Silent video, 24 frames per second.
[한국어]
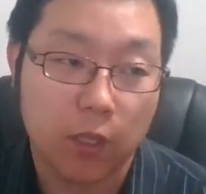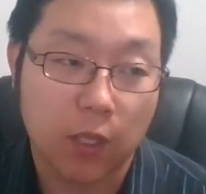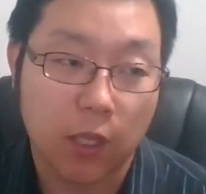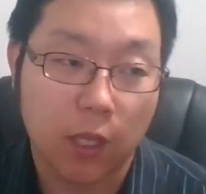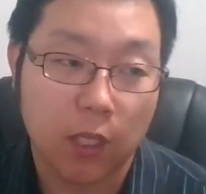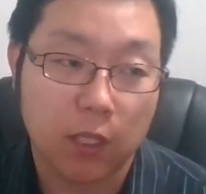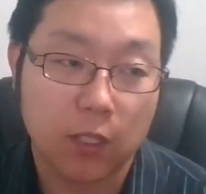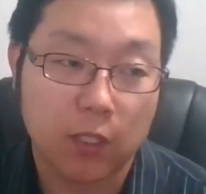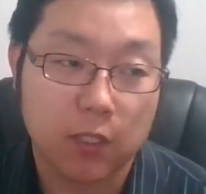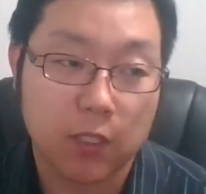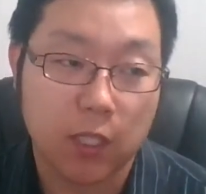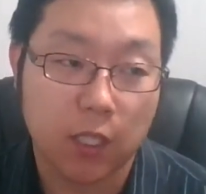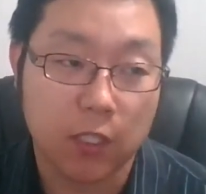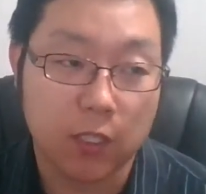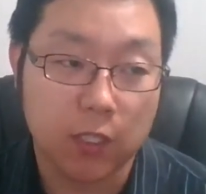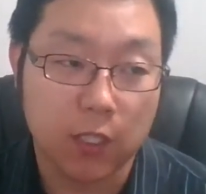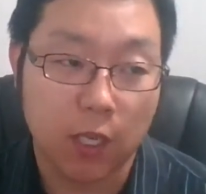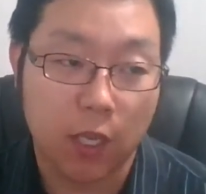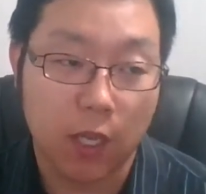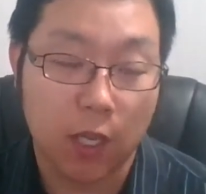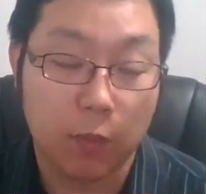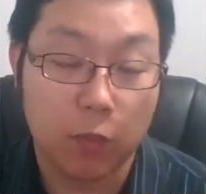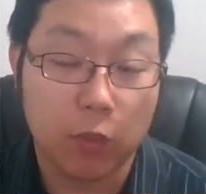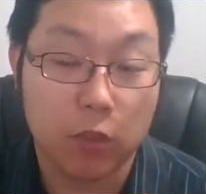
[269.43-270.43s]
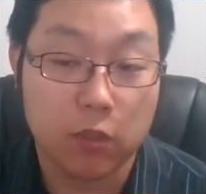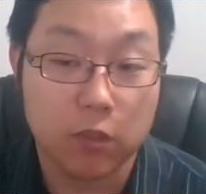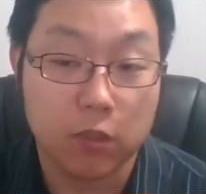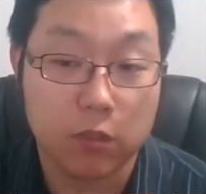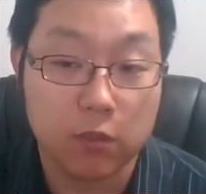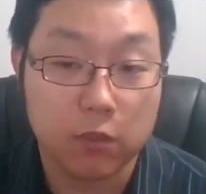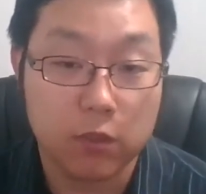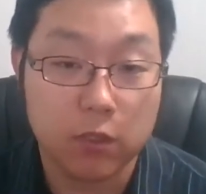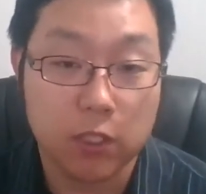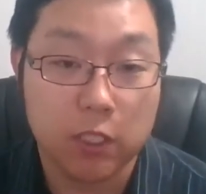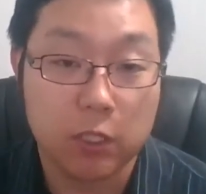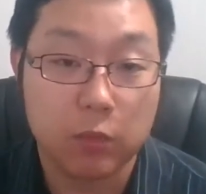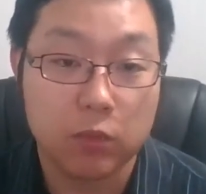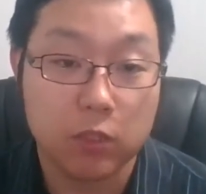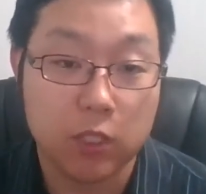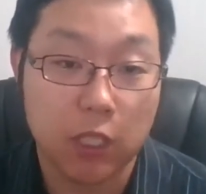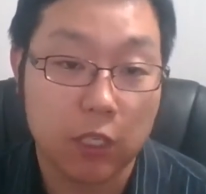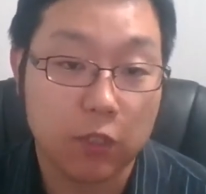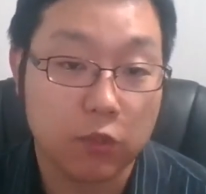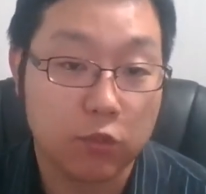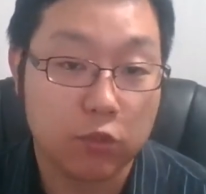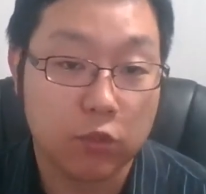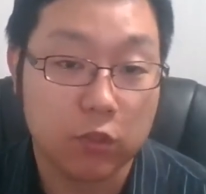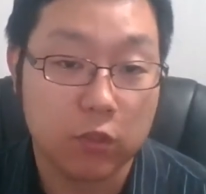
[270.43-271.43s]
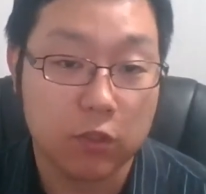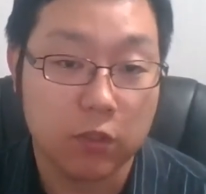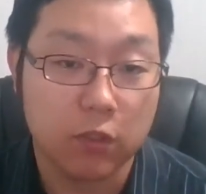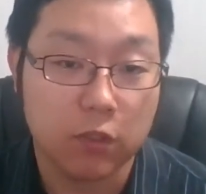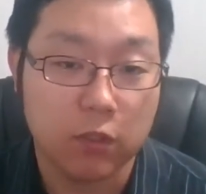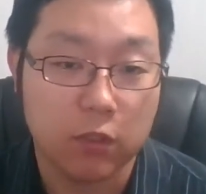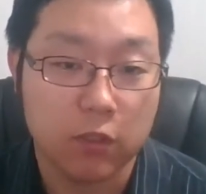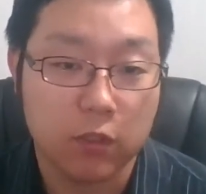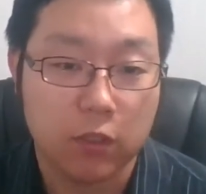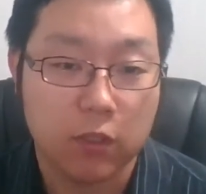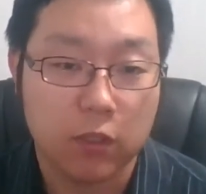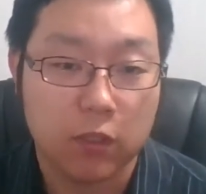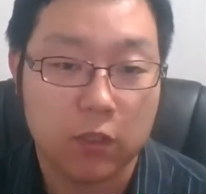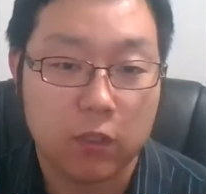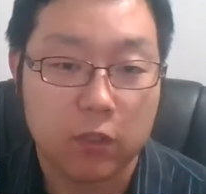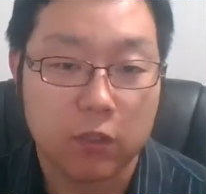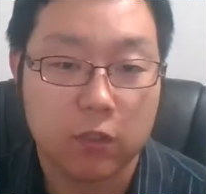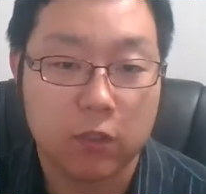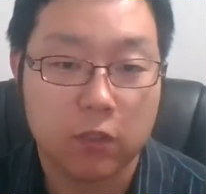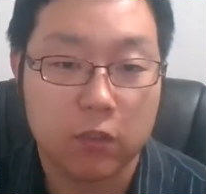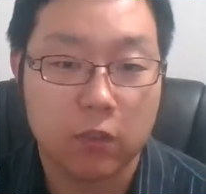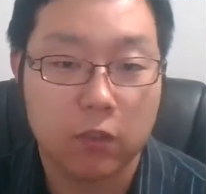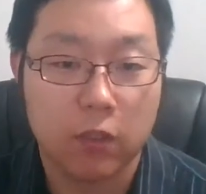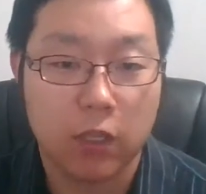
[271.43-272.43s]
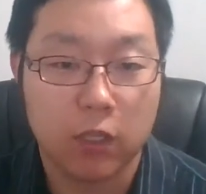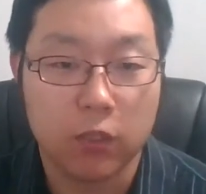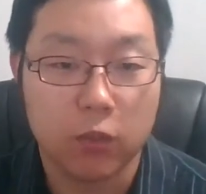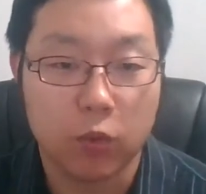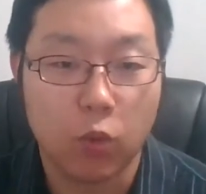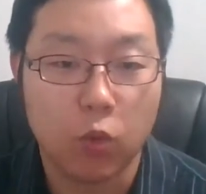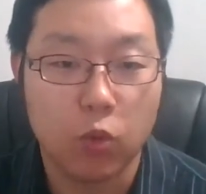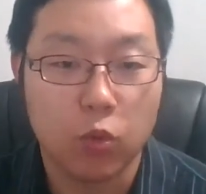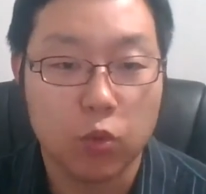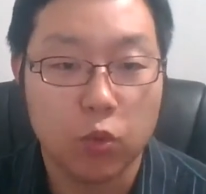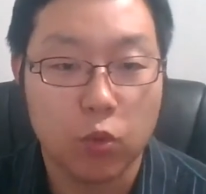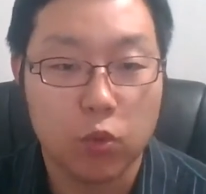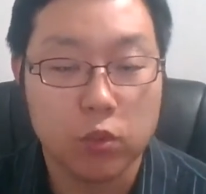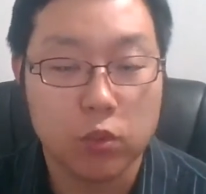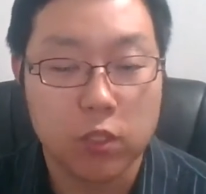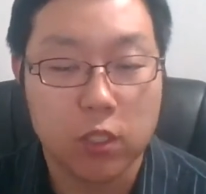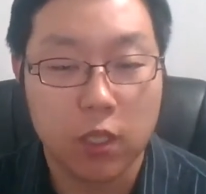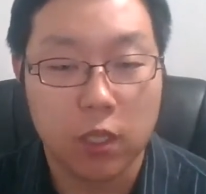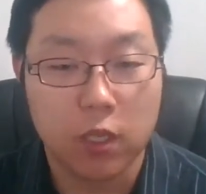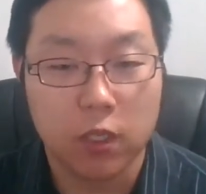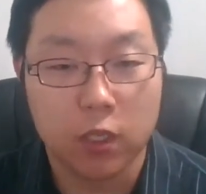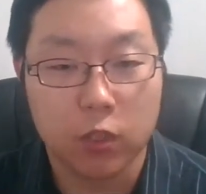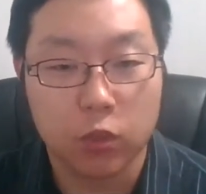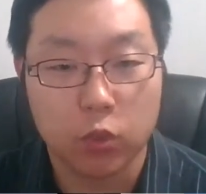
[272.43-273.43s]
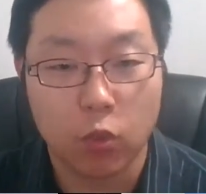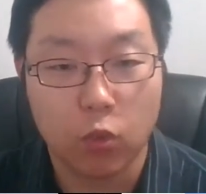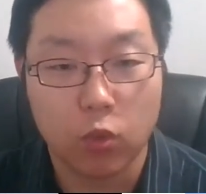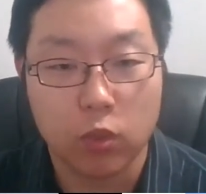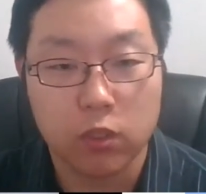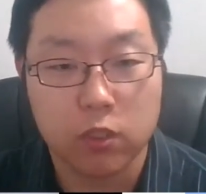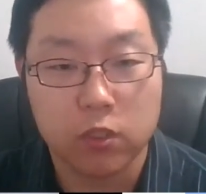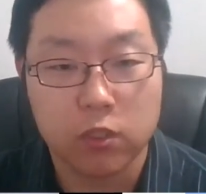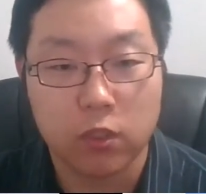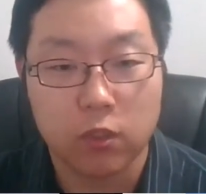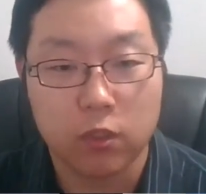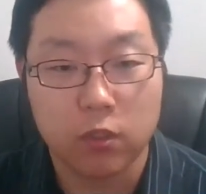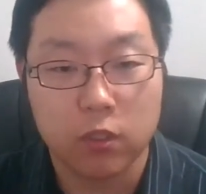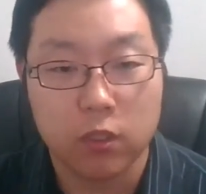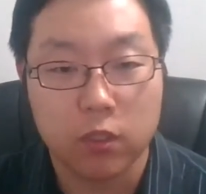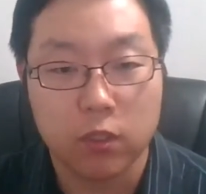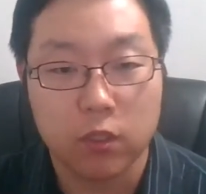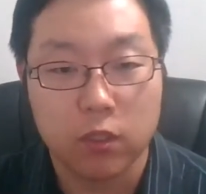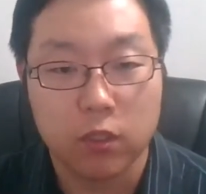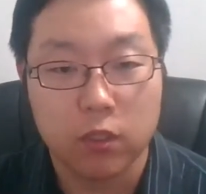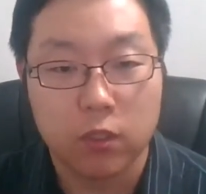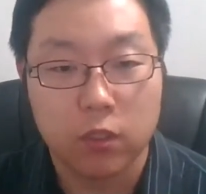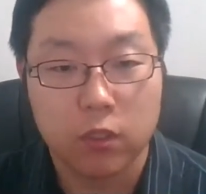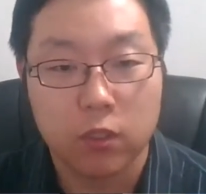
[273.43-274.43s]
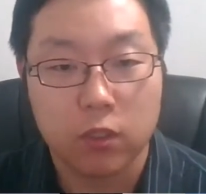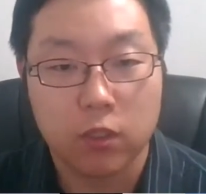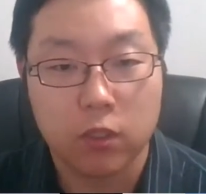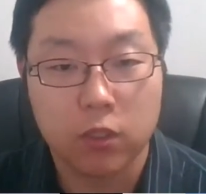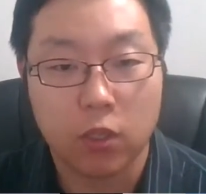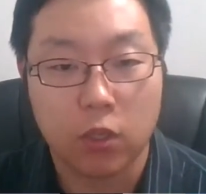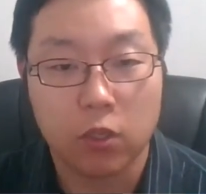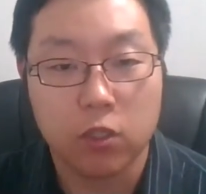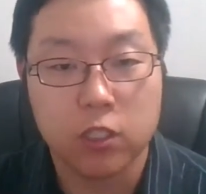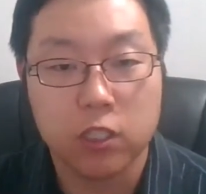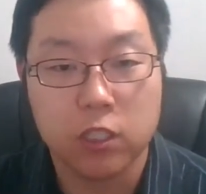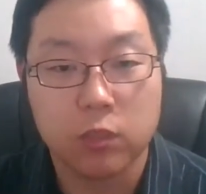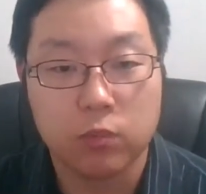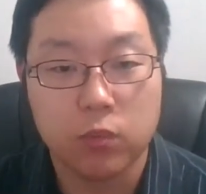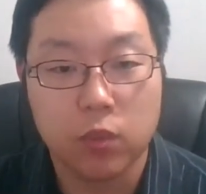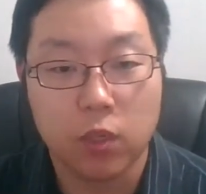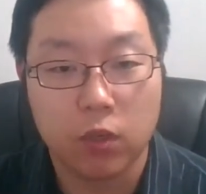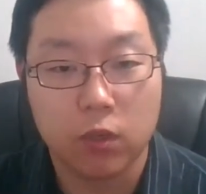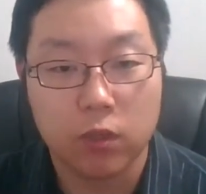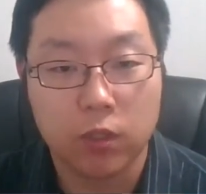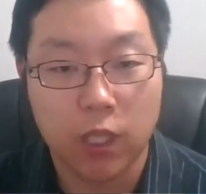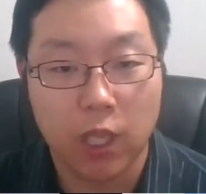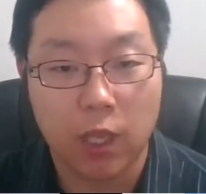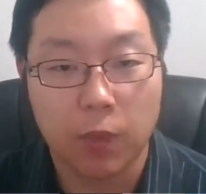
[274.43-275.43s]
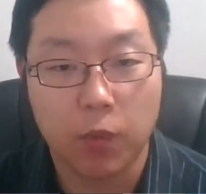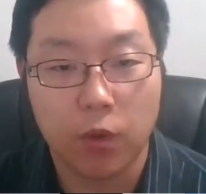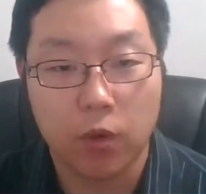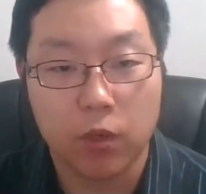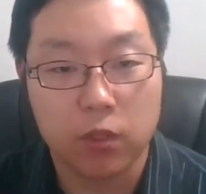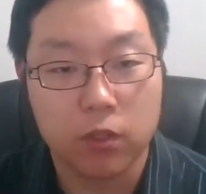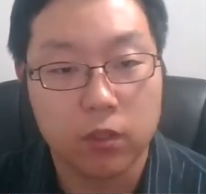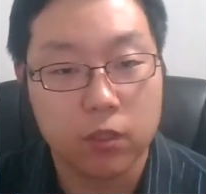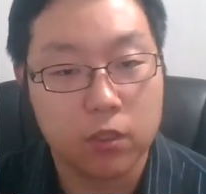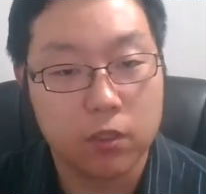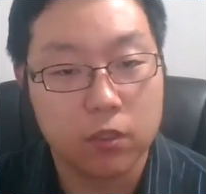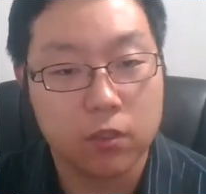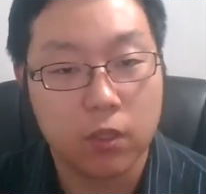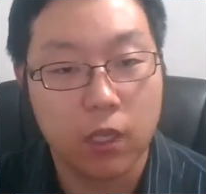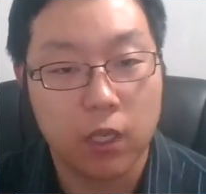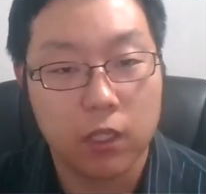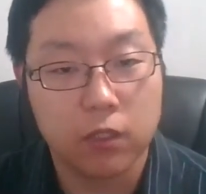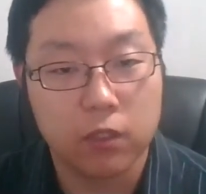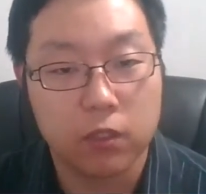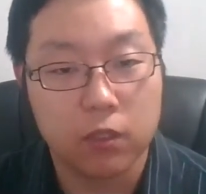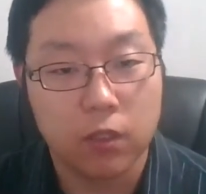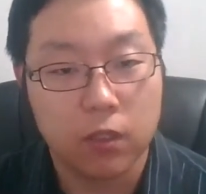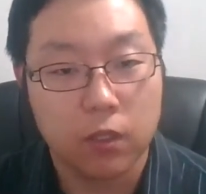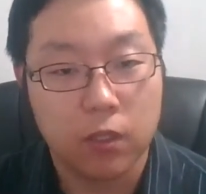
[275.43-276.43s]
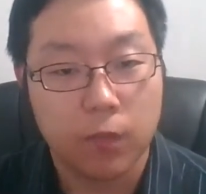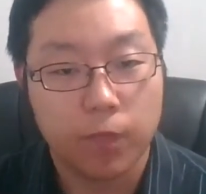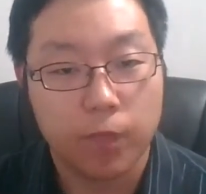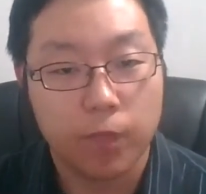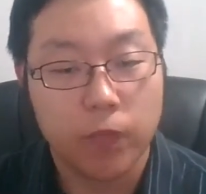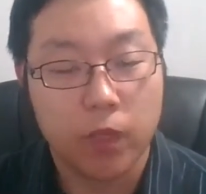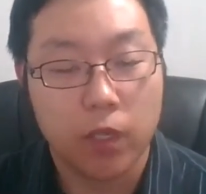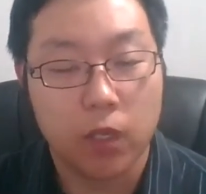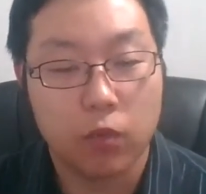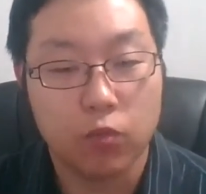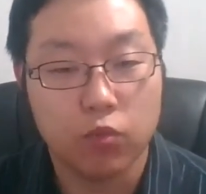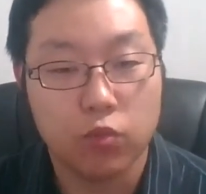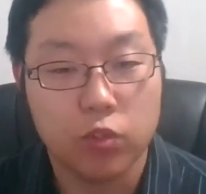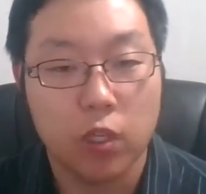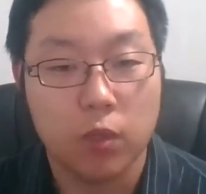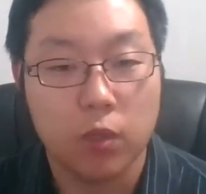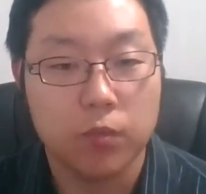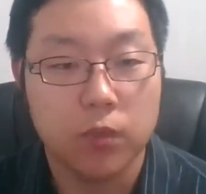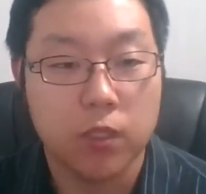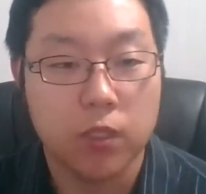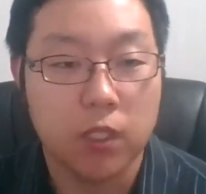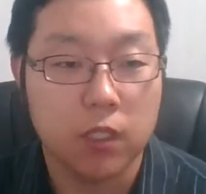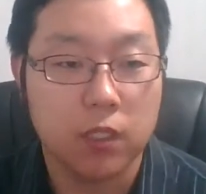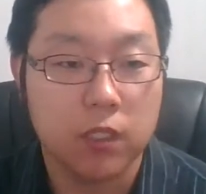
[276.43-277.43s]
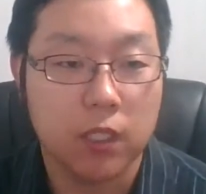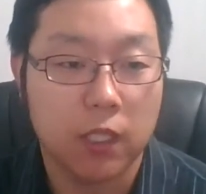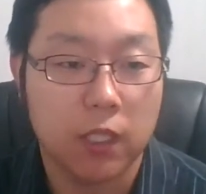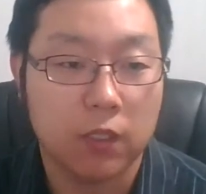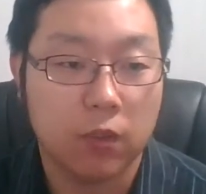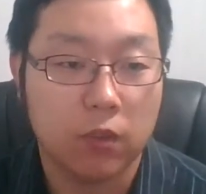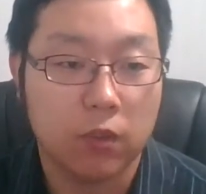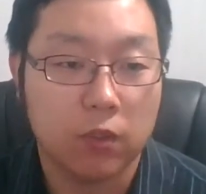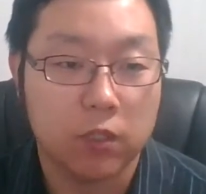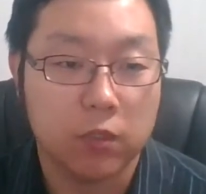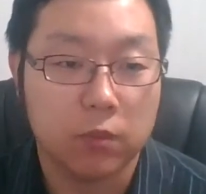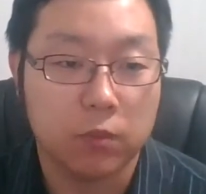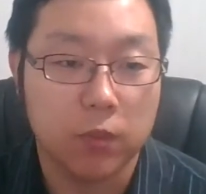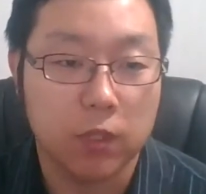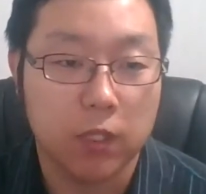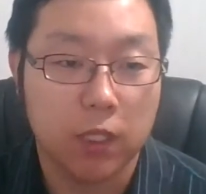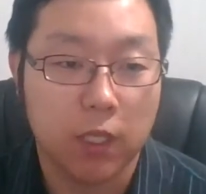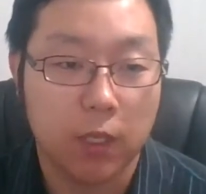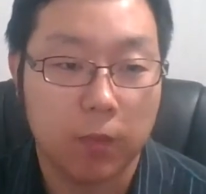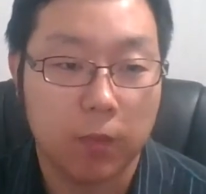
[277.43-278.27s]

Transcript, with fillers: 했지 않냐 하면서 의심을 살 수 있는 그러한 공동체의 이렇게 통일성을 결집력을 깨버리는 그러한 어, 위험들이 있다는 것입니다.